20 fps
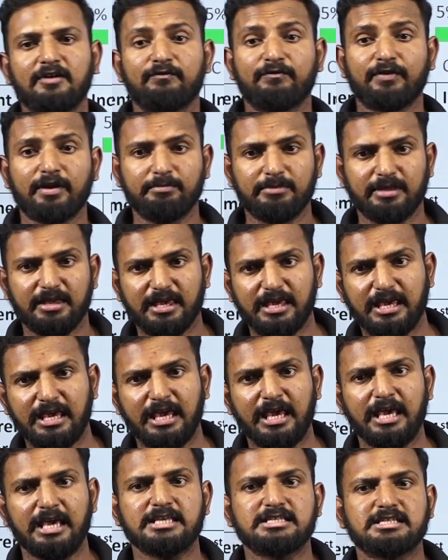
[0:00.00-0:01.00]
ஃப்ரம் இ
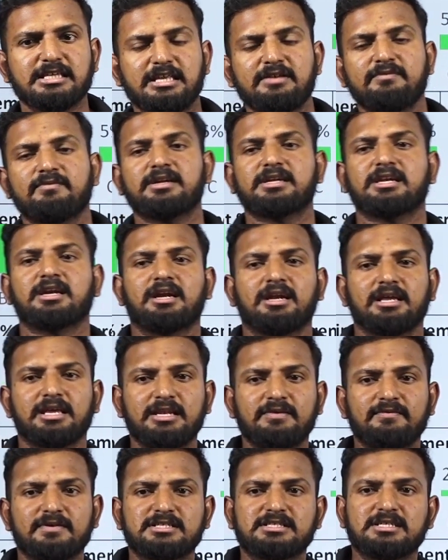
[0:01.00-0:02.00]
இஸ் இன்வெர்டட்
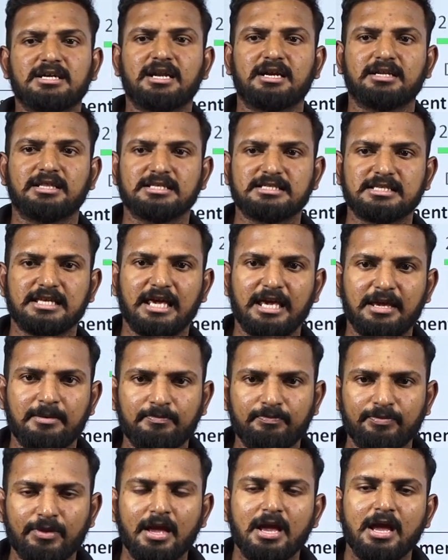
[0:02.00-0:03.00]
இன்வெஸ்டட் அட் த ஸ்கீம்